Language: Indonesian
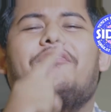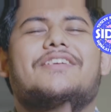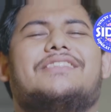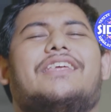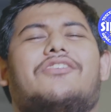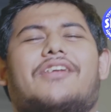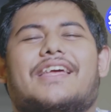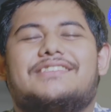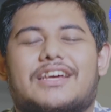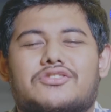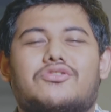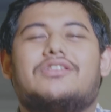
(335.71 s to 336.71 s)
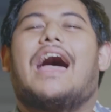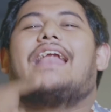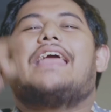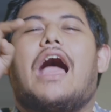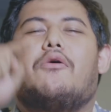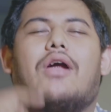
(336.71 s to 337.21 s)
covid di Indonesia tuh
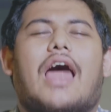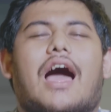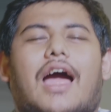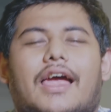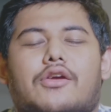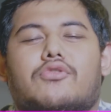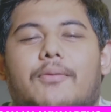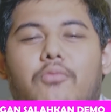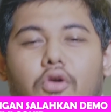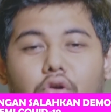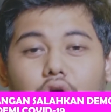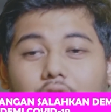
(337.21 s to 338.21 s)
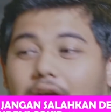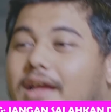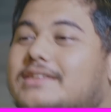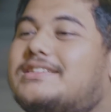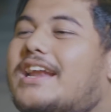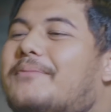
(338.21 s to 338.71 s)
dari awal angkanya udah buruk
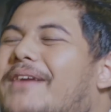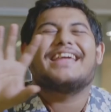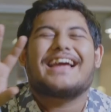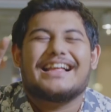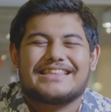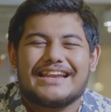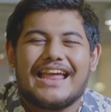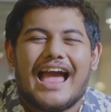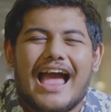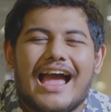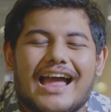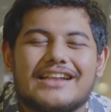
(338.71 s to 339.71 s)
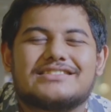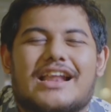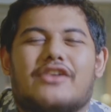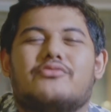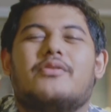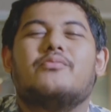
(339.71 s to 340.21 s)
jadi peningkatannya akan
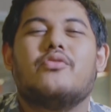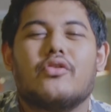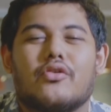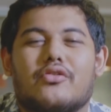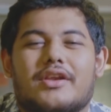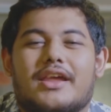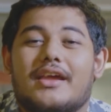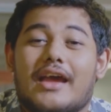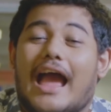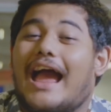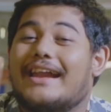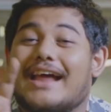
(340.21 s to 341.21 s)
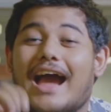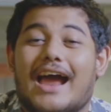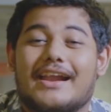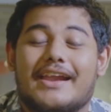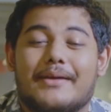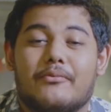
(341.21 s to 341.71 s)
selalu memburuk nih ada
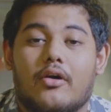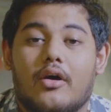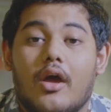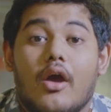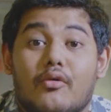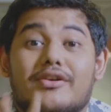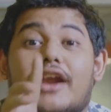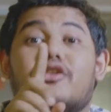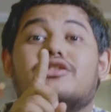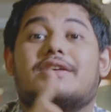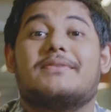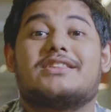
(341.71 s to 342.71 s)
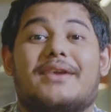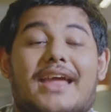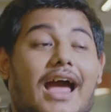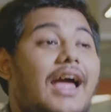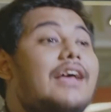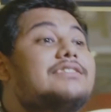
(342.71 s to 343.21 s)
nggak ada demo udah dulu teman-teman
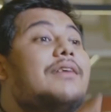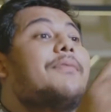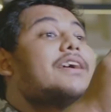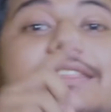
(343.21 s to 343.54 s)
ya sampai